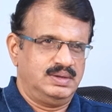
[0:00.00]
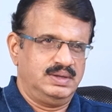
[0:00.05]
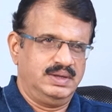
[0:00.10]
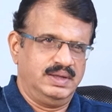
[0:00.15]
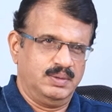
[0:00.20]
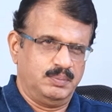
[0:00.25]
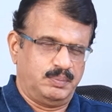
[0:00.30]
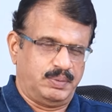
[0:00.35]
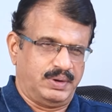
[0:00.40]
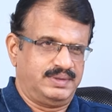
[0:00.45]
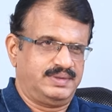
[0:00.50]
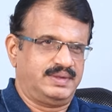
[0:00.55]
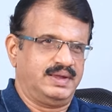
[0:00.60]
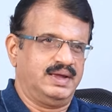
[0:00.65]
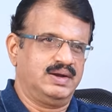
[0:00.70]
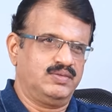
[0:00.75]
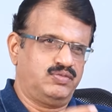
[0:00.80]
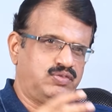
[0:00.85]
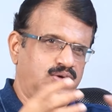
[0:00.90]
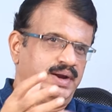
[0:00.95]
ఈయన
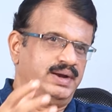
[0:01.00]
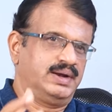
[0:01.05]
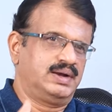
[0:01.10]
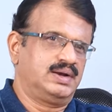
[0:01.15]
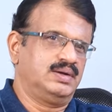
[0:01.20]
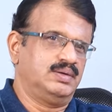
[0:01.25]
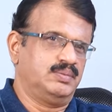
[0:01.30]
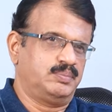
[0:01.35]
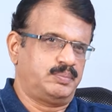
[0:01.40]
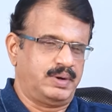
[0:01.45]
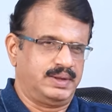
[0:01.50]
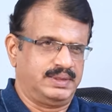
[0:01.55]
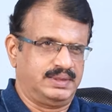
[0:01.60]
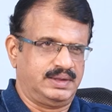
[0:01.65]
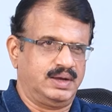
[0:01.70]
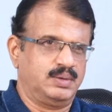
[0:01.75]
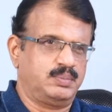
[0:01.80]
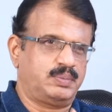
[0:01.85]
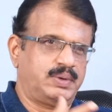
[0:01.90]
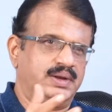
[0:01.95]
ప్రతిసారి ఫ్లైట్లో
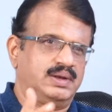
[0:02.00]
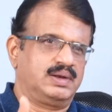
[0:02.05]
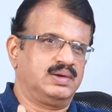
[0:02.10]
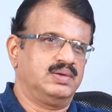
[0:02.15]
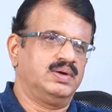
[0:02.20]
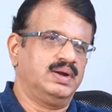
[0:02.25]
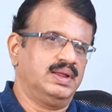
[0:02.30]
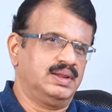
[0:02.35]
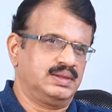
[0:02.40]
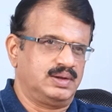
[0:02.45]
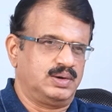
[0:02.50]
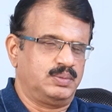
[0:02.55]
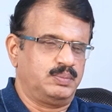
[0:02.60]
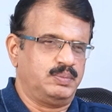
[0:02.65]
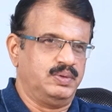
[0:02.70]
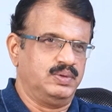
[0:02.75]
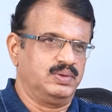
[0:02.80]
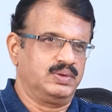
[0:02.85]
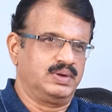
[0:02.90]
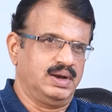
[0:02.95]
ప్రత్యేక ఫ్లైట్లోనే వెళ్తాడు
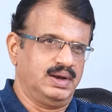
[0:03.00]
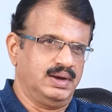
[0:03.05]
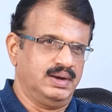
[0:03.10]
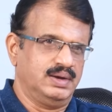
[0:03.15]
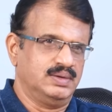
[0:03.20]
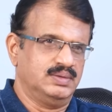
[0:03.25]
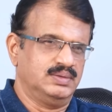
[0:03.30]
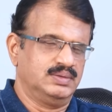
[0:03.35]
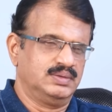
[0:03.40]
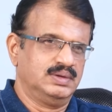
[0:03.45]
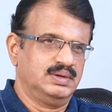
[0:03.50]
పవన్ కళ్యాణ్